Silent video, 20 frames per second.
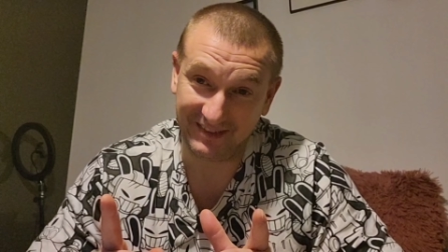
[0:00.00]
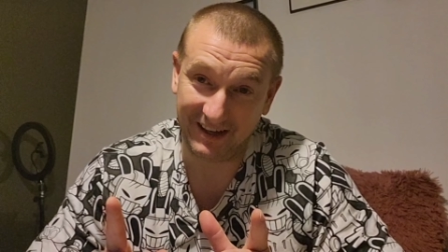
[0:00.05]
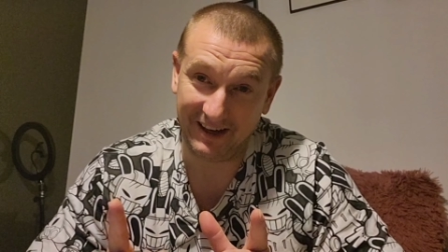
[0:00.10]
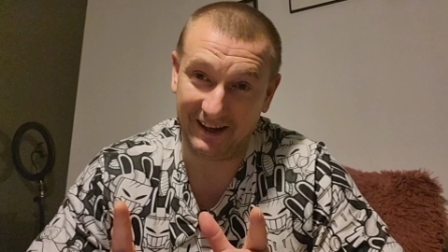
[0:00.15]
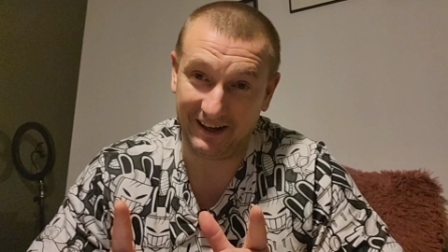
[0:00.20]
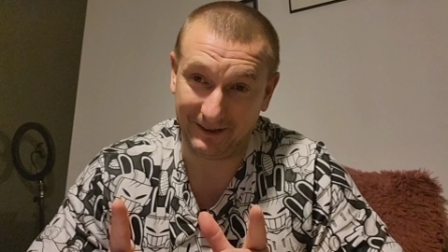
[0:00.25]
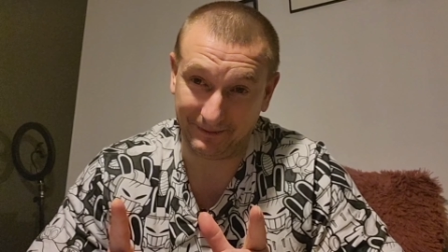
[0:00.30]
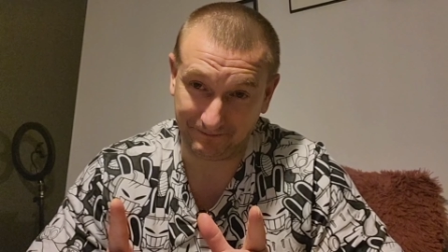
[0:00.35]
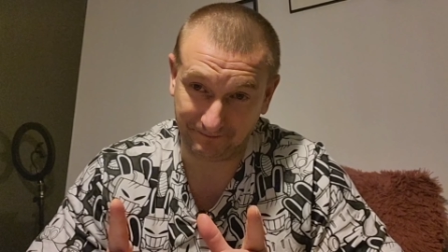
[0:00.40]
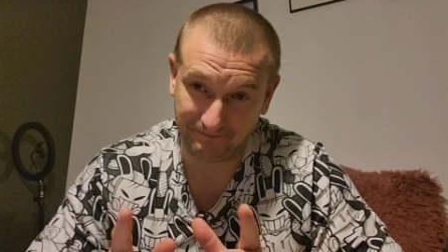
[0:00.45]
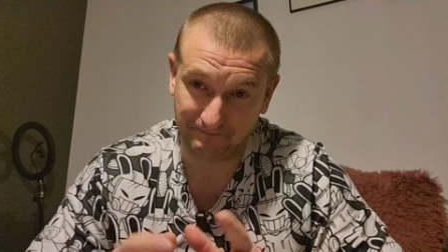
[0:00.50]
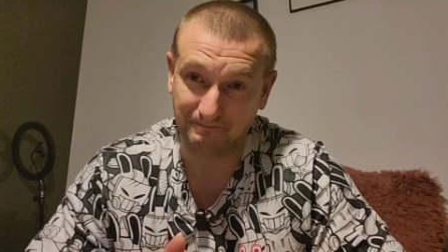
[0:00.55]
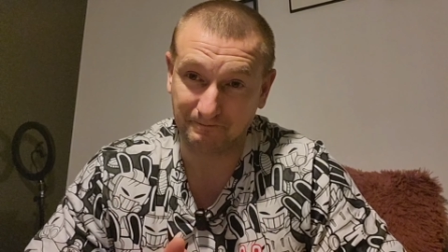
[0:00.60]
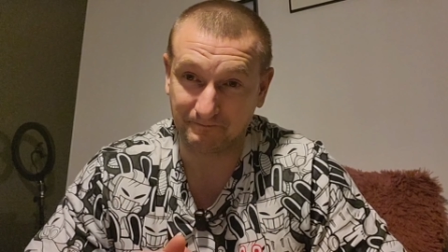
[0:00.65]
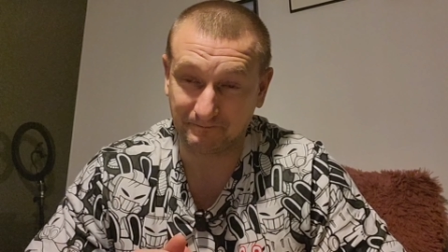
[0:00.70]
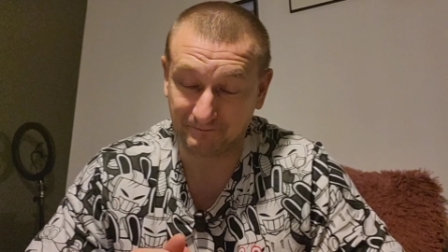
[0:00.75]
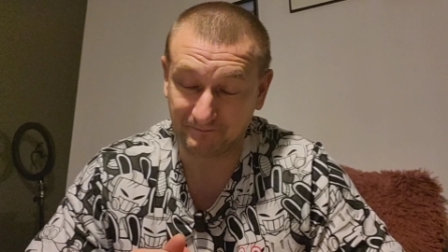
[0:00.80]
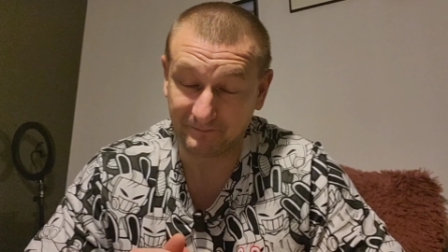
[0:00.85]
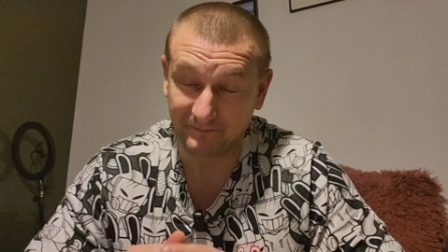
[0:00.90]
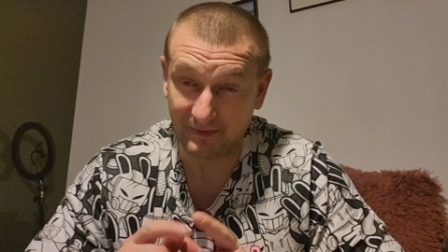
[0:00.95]
A
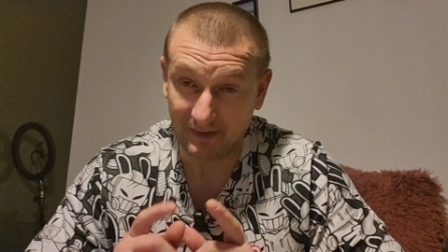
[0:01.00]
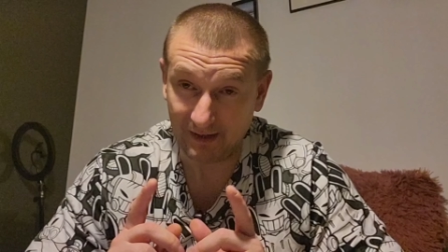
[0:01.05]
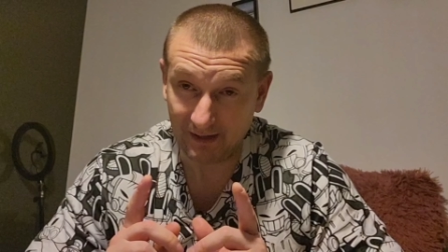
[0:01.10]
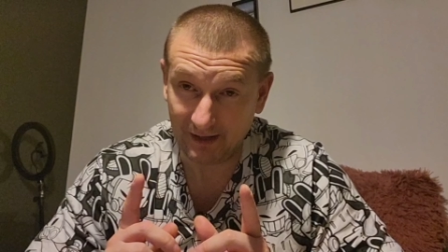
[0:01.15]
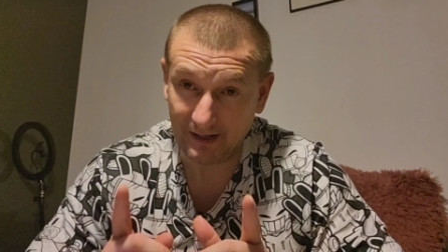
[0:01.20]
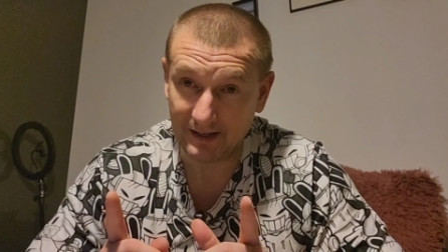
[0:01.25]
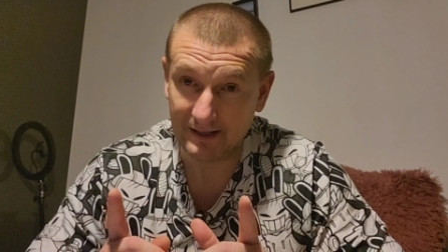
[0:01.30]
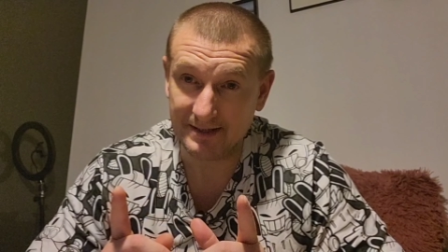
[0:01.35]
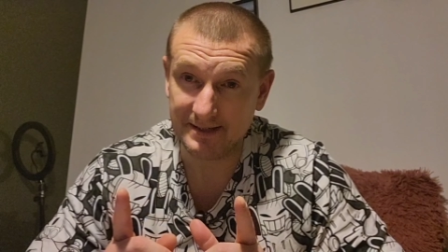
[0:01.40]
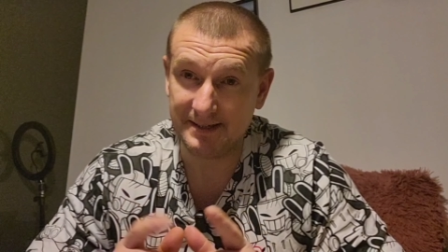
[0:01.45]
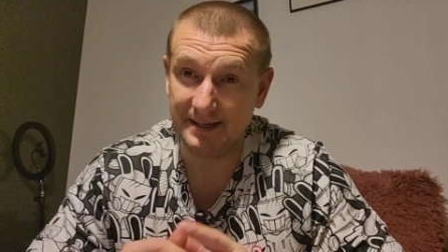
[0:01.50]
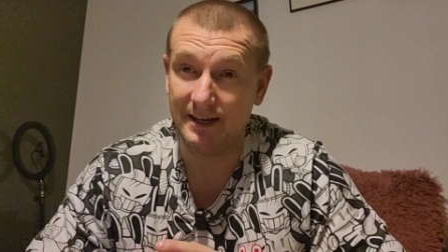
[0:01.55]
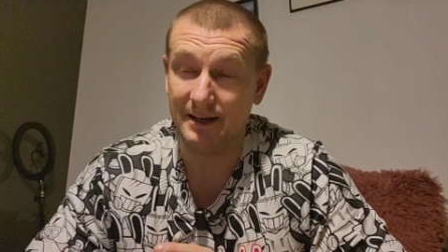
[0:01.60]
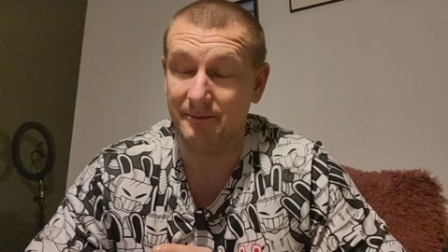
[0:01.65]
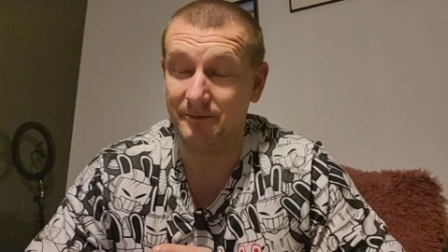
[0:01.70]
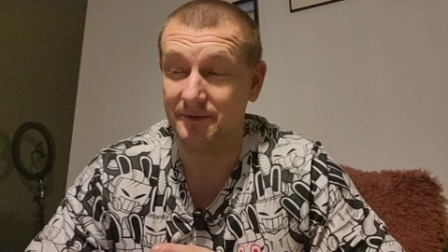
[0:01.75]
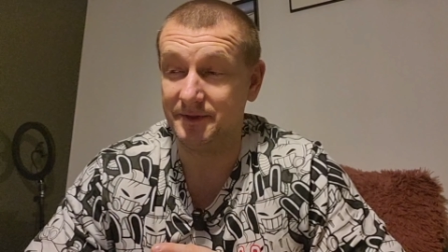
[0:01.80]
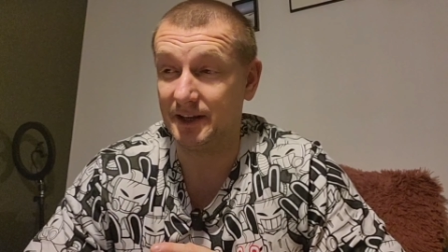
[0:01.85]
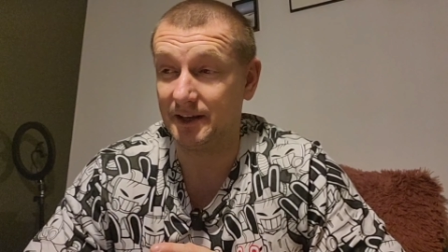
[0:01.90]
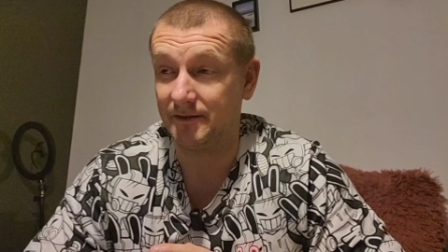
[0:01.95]

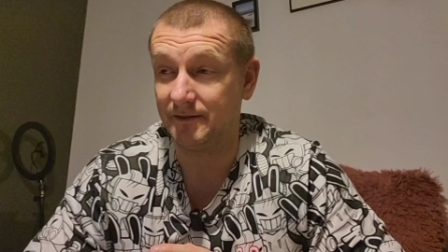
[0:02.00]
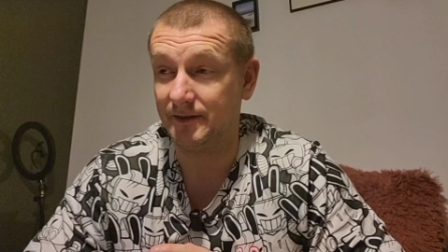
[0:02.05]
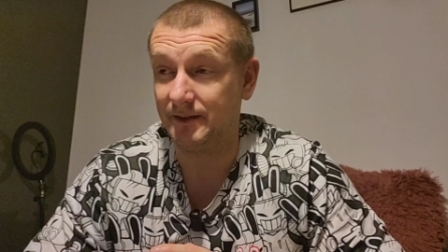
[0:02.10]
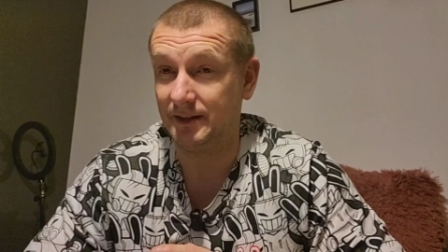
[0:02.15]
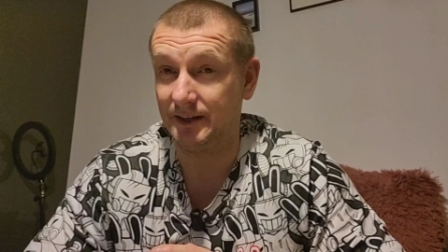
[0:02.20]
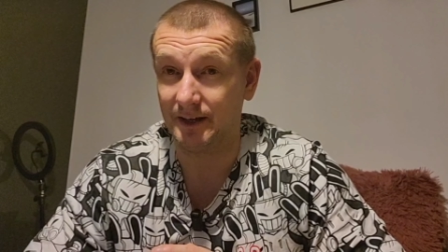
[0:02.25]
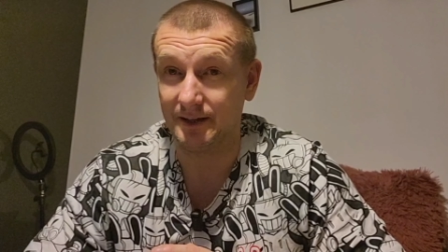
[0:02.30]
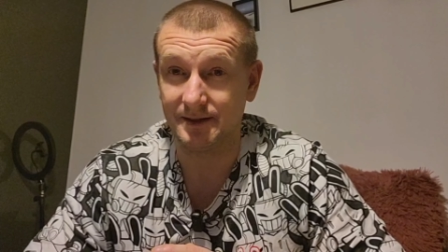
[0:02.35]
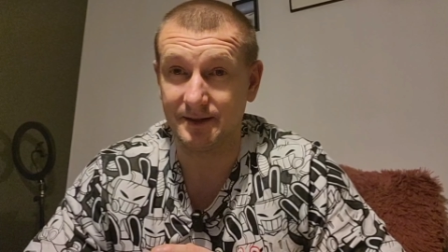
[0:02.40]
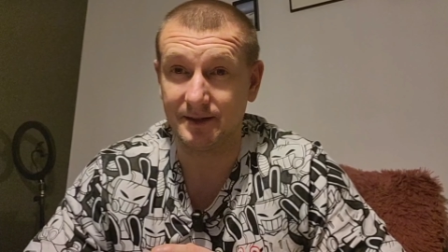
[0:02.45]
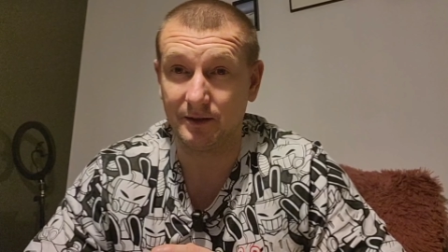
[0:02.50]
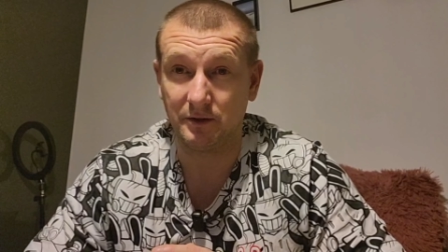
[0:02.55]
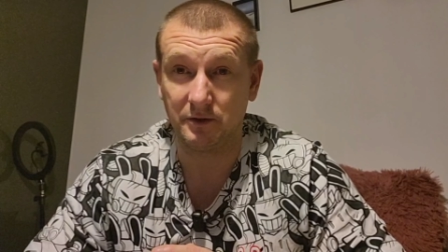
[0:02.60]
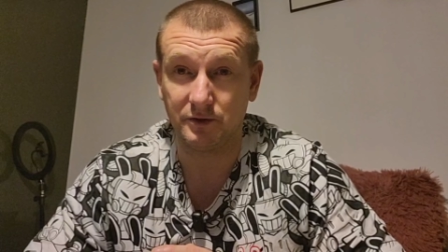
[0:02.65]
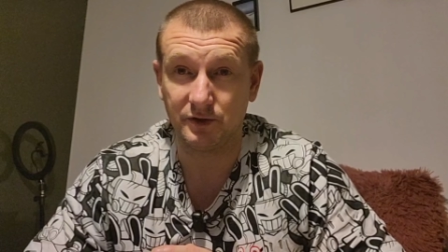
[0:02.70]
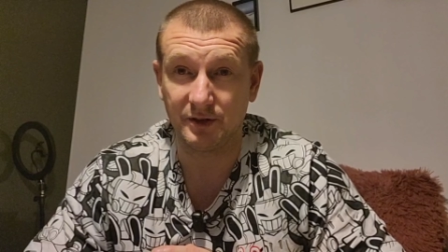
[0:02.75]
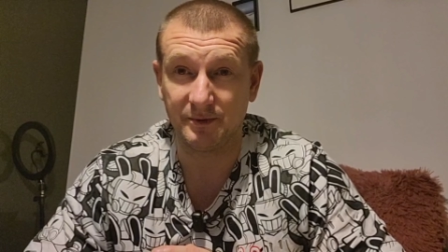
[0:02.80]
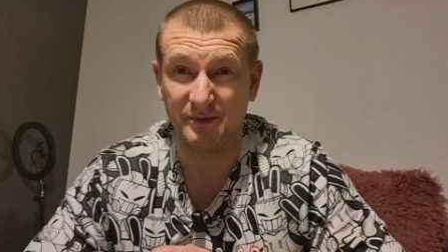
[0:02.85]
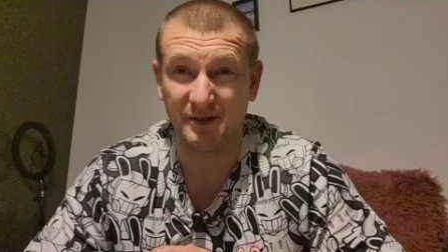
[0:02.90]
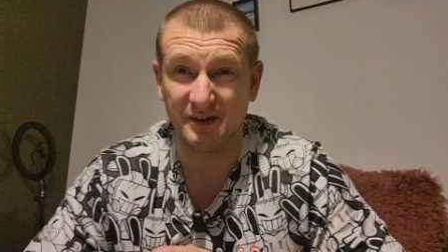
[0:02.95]
celem w tej chwili jest
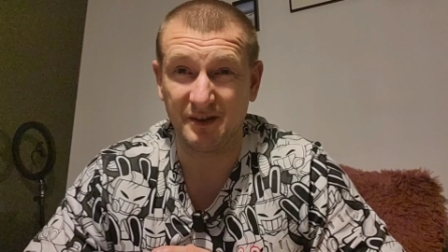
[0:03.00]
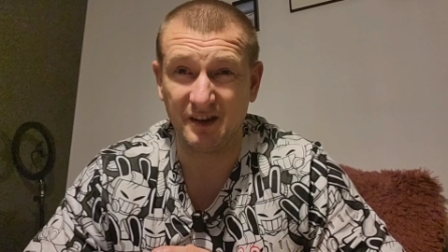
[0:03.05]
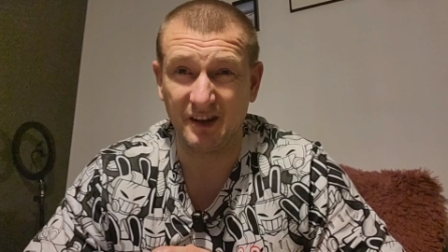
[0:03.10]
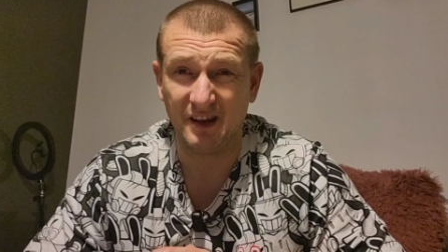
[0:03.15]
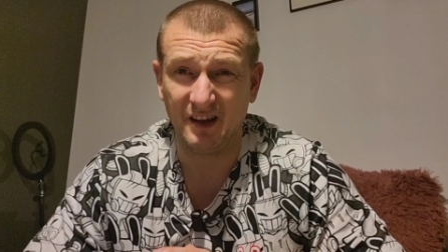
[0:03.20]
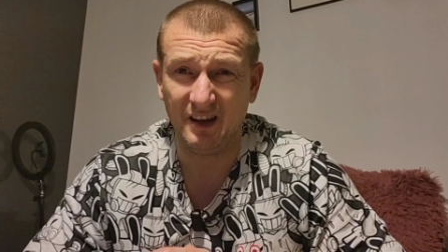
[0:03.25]
to, żeby